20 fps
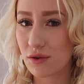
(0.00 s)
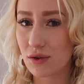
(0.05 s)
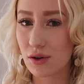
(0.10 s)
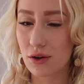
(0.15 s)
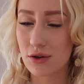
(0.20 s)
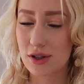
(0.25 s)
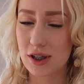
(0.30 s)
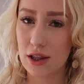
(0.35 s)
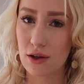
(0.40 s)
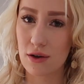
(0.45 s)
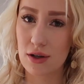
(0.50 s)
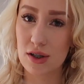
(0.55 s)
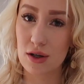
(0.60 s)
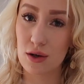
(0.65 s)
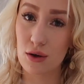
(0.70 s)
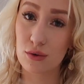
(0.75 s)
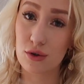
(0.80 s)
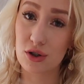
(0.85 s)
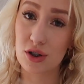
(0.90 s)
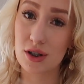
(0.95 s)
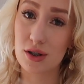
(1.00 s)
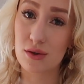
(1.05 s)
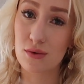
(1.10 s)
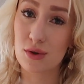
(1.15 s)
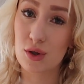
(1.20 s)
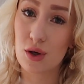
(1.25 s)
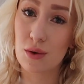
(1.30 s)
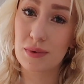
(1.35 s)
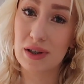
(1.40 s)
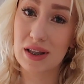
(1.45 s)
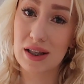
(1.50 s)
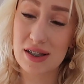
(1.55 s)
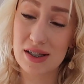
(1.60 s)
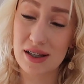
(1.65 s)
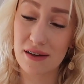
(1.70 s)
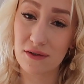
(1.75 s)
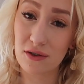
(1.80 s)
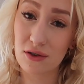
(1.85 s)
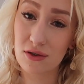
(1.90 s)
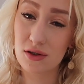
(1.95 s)
w ogóle ostatnio jest około 30 stopni na
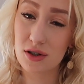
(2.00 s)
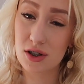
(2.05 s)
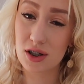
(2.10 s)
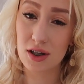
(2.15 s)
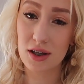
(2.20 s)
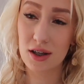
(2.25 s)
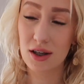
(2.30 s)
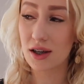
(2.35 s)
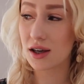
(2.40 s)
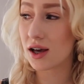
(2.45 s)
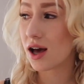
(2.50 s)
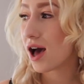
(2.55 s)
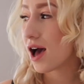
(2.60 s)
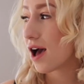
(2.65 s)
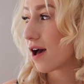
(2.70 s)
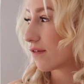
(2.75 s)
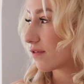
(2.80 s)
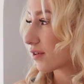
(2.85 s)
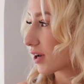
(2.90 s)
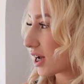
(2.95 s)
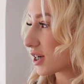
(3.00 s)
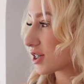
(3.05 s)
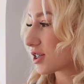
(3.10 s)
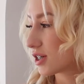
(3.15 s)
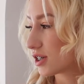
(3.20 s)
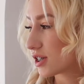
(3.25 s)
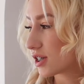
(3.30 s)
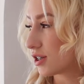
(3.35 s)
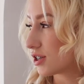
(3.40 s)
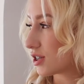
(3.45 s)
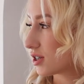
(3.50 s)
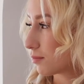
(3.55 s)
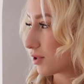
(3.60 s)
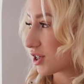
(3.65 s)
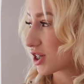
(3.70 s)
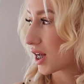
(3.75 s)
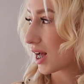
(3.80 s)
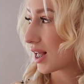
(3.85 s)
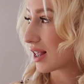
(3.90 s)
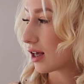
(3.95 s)
zewnątrz i w każdej części
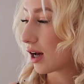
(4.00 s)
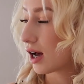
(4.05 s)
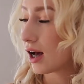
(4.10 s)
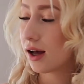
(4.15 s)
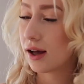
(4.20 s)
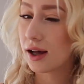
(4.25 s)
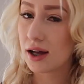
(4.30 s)
mieszkania